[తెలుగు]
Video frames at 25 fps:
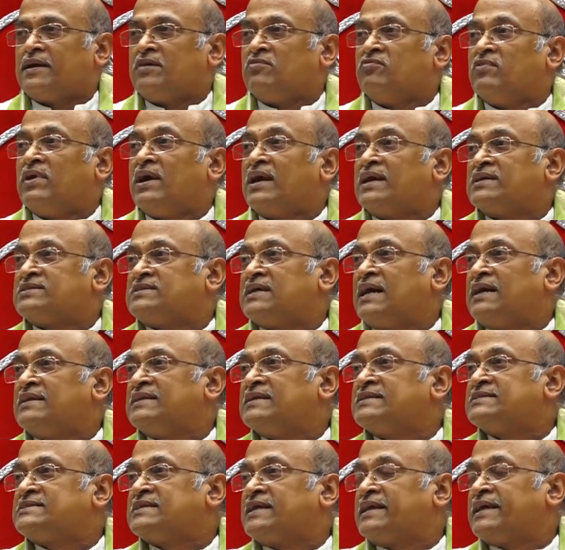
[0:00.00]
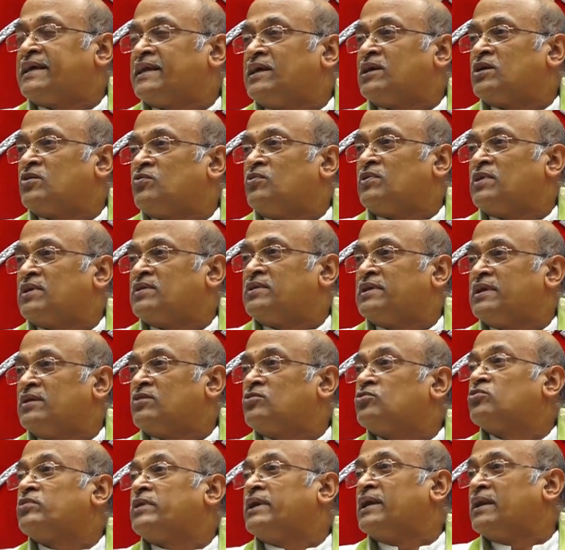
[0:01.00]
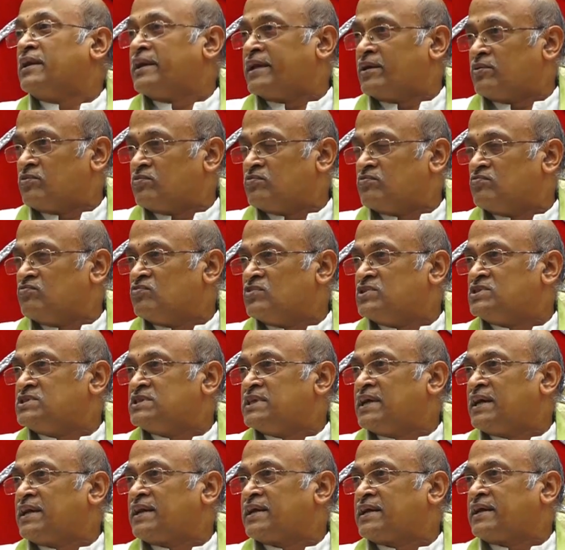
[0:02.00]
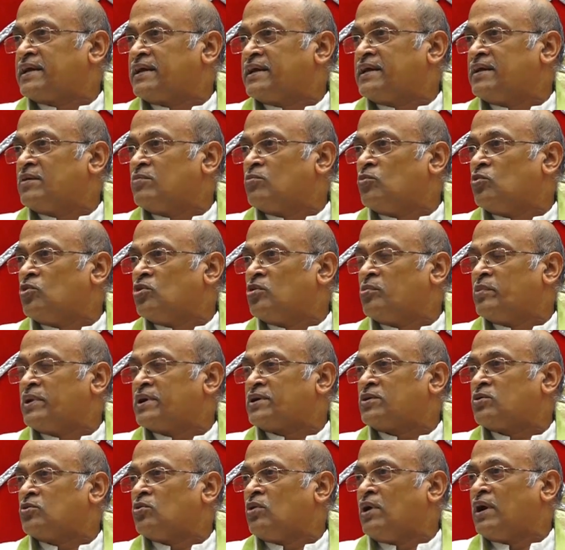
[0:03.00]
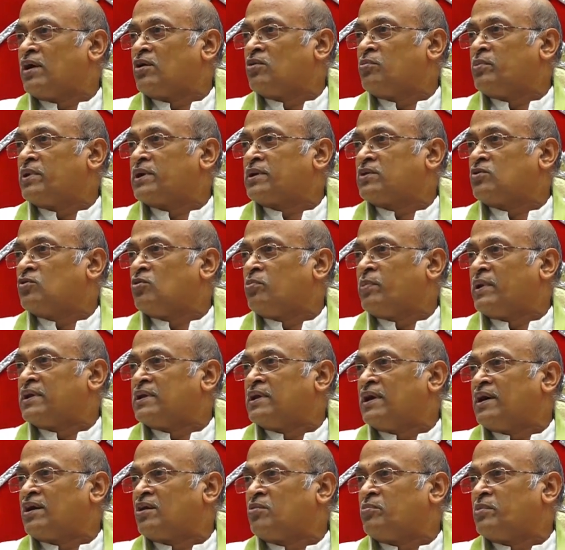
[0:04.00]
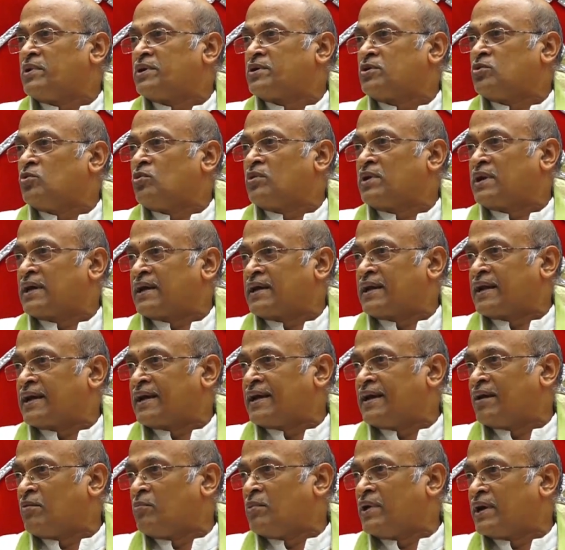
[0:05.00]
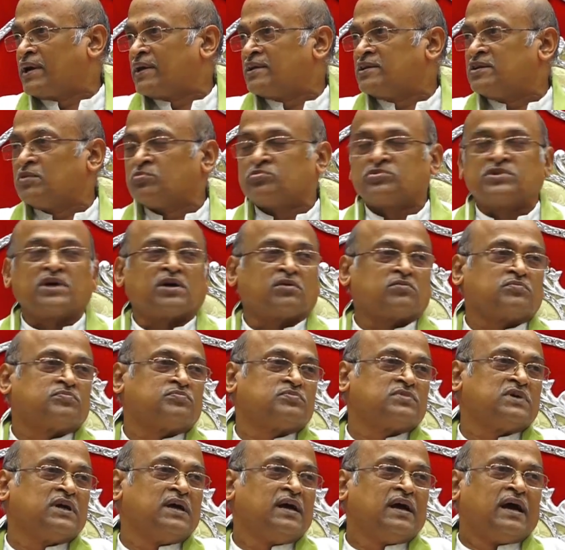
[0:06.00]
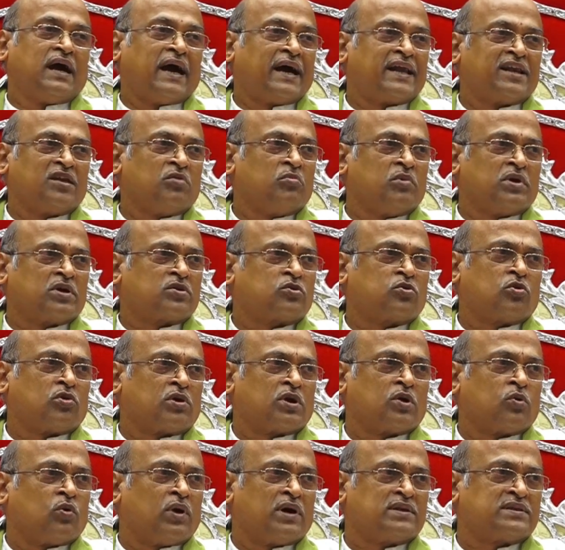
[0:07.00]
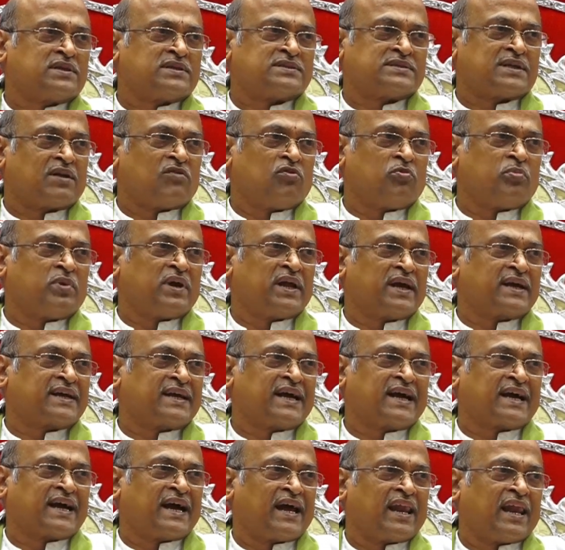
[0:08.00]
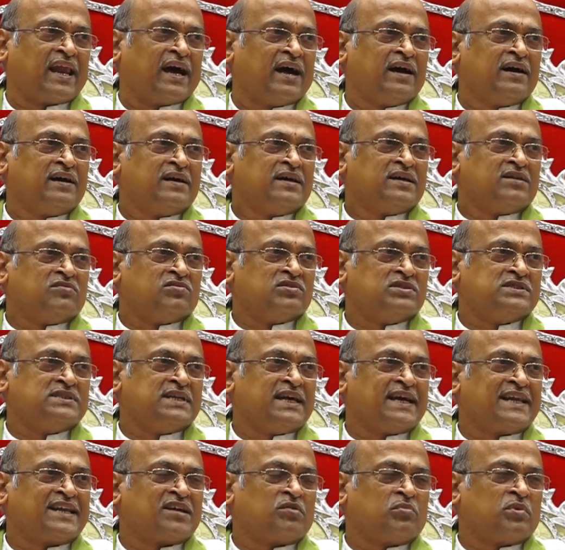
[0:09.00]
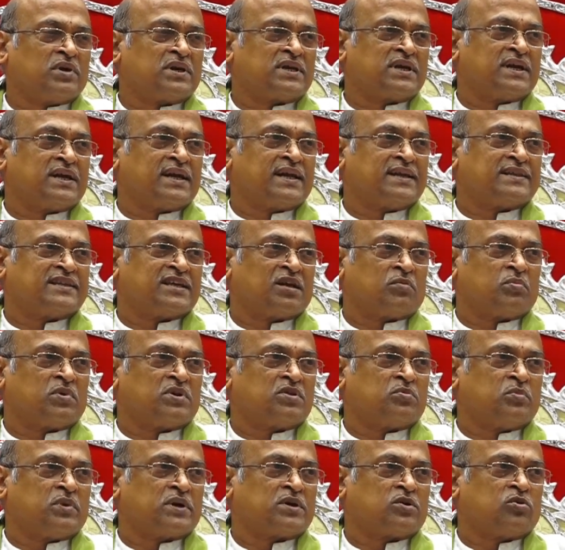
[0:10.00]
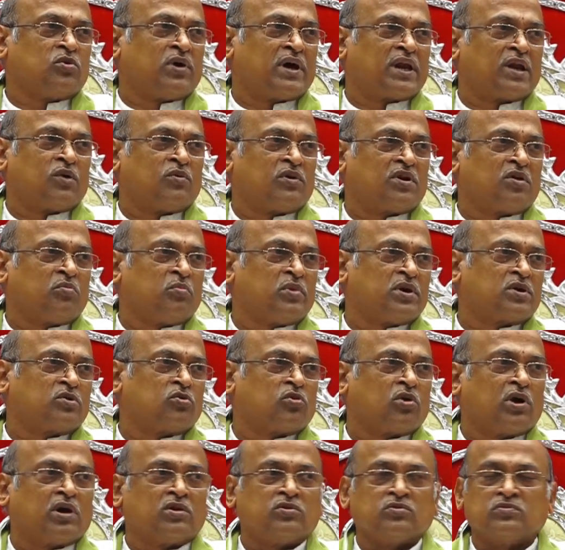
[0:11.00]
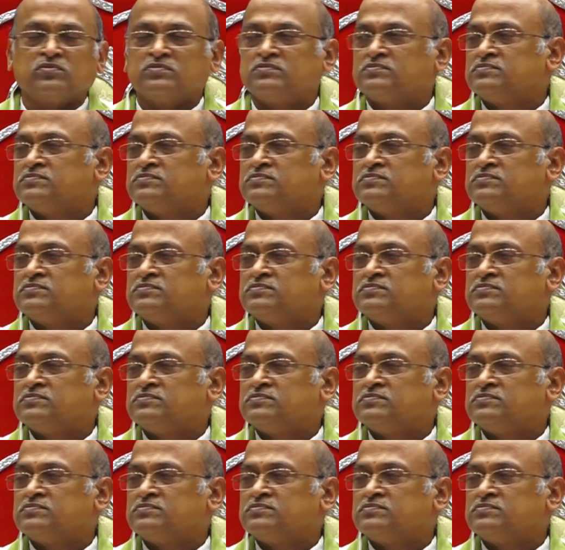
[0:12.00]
ఇవాళ సాధించలేనటువంటిది అంటూ ఏం లేదు విజయానికి మూడు మెట్లు ఆరు మెట్లు పదహారు మెట్లు రకరకాల మాటలు చెప్తారు అన్ని మెట్లు ఉండవు అంత శ్రమపడి ఎక్కక్కల్లా విజయానికి మెట్లు అంటే తిరుపతి మెట్లు అనవరం మెట్లు కాదు